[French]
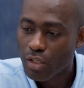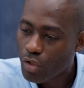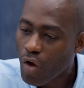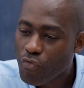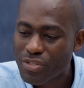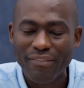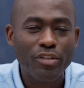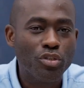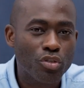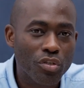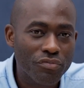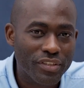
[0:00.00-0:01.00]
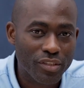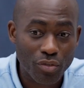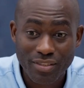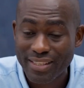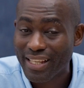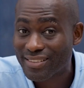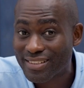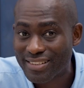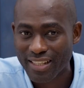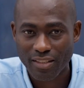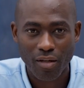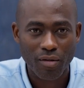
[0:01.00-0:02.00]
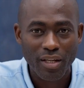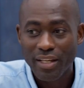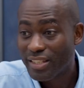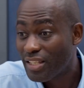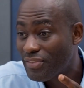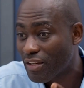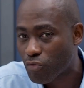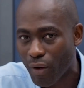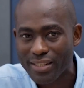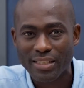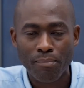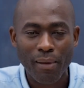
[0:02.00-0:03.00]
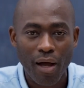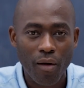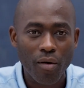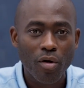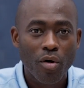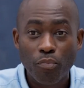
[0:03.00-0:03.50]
Quand vous avez une jeune fille de 16-17 ans qui vient voir ses parents